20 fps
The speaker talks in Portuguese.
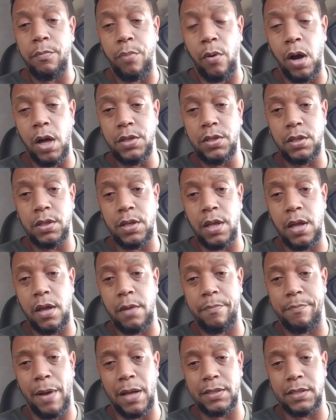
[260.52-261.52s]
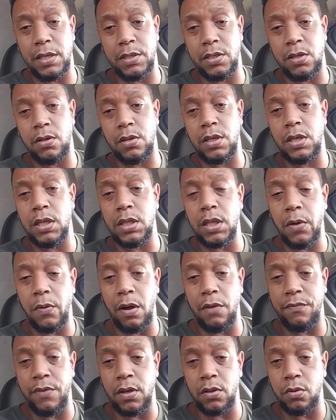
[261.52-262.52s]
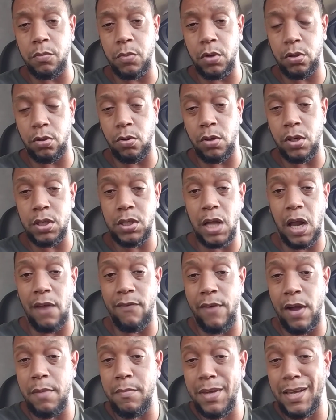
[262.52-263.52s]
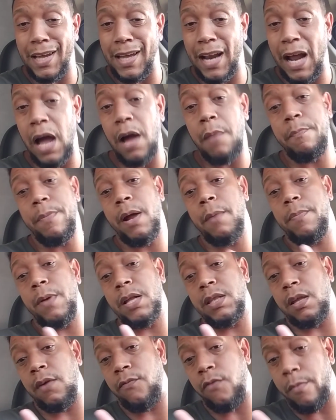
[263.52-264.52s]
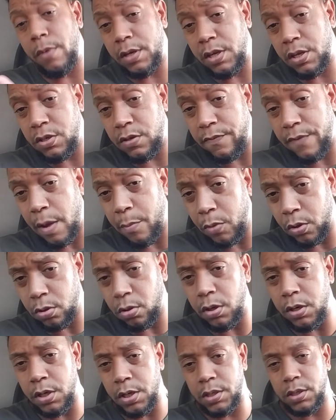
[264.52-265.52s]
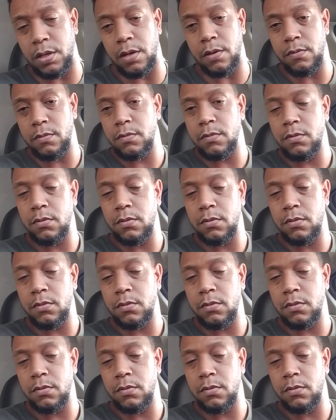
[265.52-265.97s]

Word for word: pode ter passageiro. E não havendo motorista, ela vai migrar para a plataforma que tiver motorista